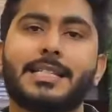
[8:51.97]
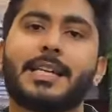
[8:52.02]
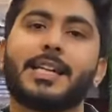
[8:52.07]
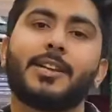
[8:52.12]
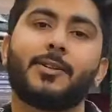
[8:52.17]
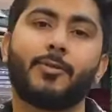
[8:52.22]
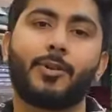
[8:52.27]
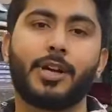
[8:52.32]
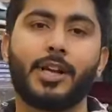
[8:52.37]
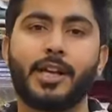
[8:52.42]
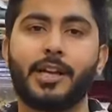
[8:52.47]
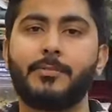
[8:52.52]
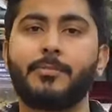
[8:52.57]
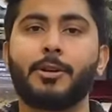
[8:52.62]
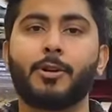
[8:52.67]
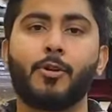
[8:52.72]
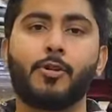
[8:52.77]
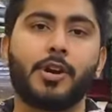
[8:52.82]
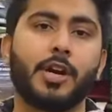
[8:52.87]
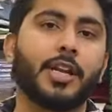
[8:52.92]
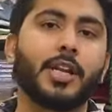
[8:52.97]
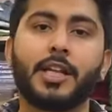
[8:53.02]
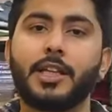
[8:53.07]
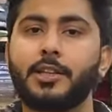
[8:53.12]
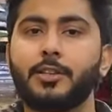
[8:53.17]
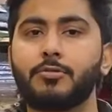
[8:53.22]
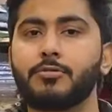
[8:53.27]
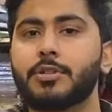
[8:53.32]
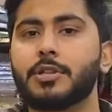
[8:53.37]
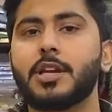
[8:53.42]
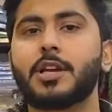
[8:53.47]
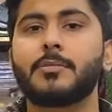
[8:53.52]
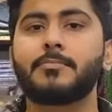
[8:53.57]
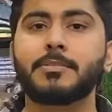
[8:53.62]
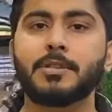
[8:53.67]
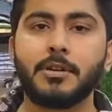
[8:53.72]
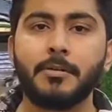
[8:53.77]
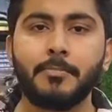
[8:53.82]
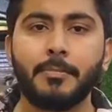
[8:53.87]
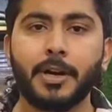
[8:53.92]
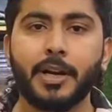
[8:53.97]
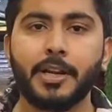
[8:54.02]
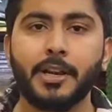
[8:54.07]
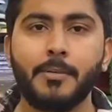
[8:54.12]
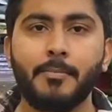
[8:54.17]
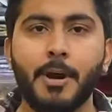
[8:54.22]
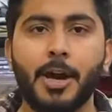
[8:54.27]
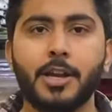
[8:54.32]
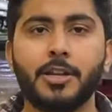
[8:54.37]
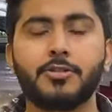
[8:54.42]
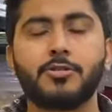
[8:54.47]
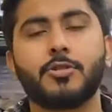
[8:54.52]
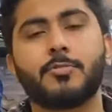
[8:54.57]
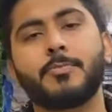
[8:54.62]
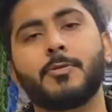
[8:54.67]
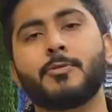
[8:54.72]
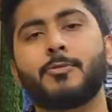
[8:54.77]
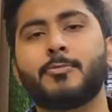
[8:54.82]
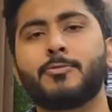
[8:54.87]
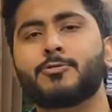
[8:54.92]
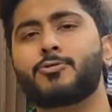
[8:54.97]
ऐसा नहीं होगा ना कि मेरे को खरीदी उसके कम से कम पड़ रही है बारह सौ रुपए और मैं